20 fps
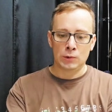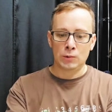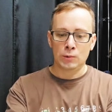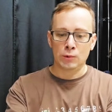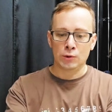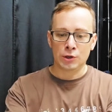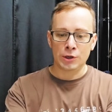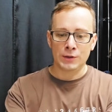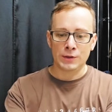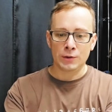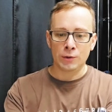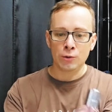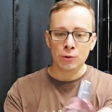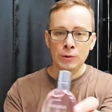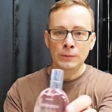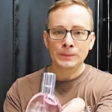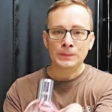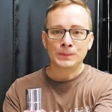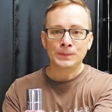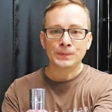Слушайте,
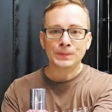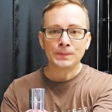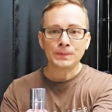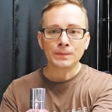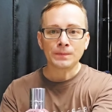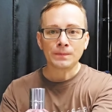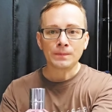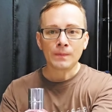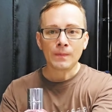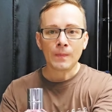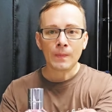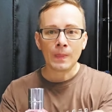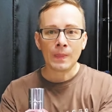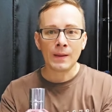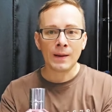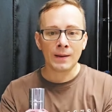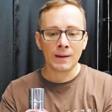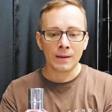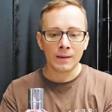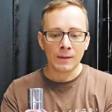ну...
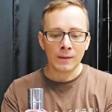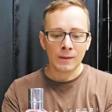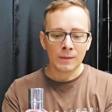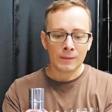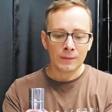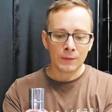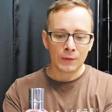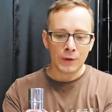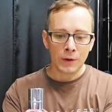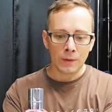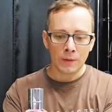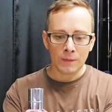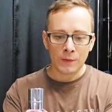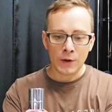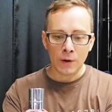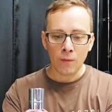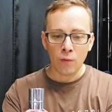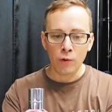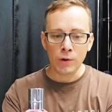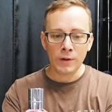До
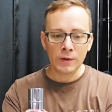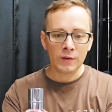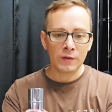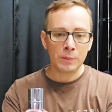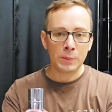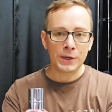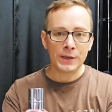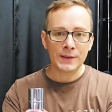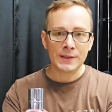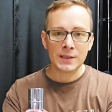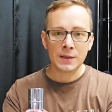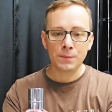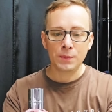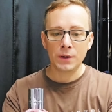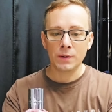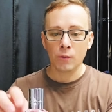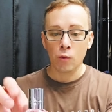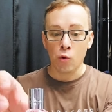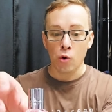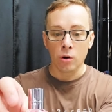довольно, в
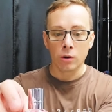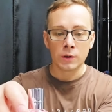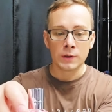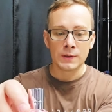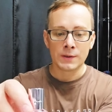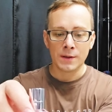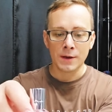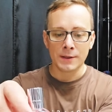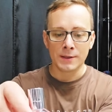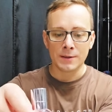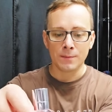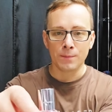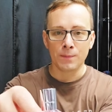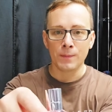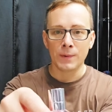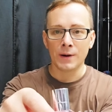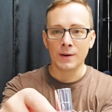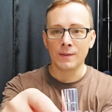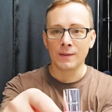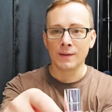принципе... О, кстати,
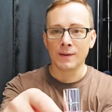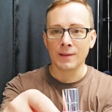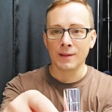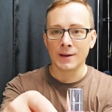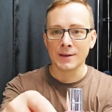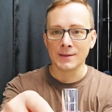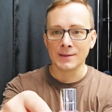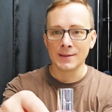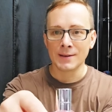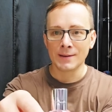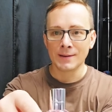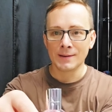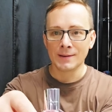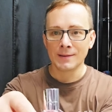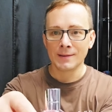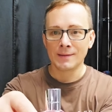классно.